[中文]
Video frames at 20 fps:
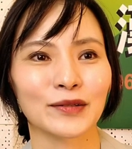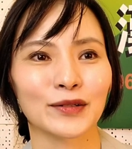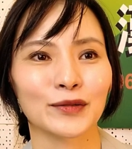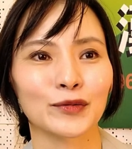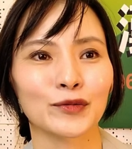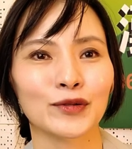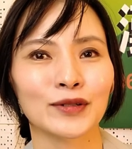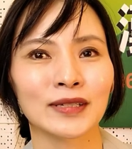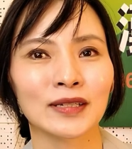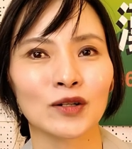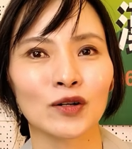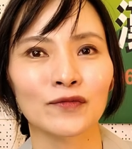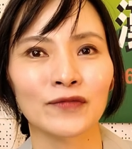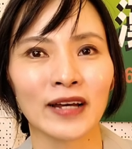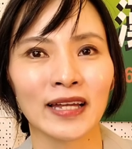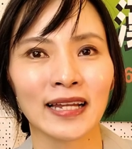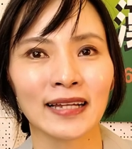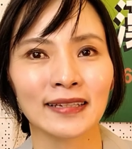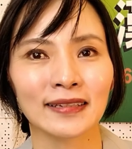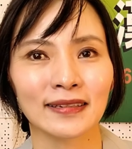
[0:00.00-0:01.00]
对，如果是共
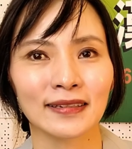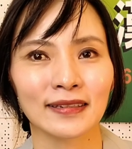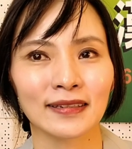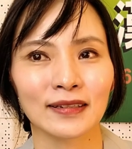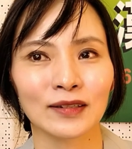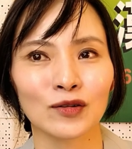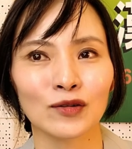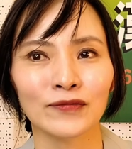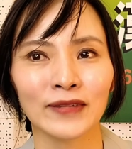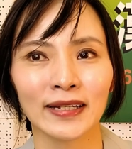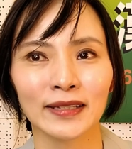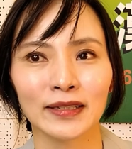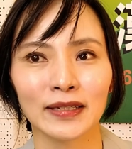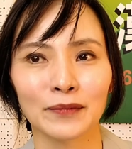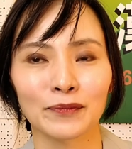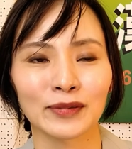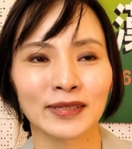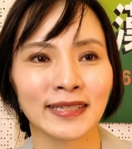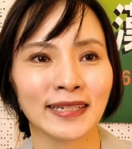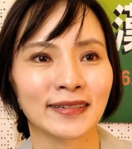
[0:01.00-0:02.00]
犯，那共犯你
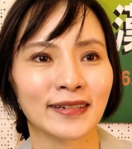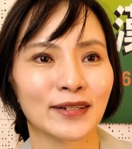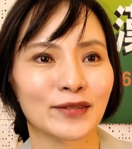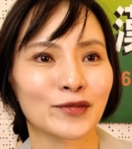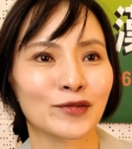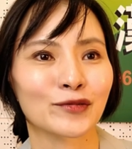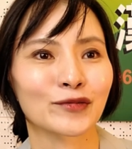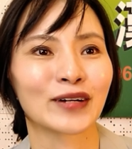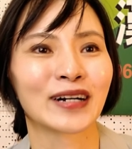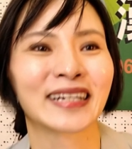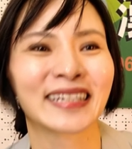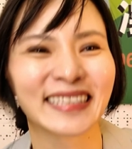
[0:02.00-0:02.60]
也不限人数，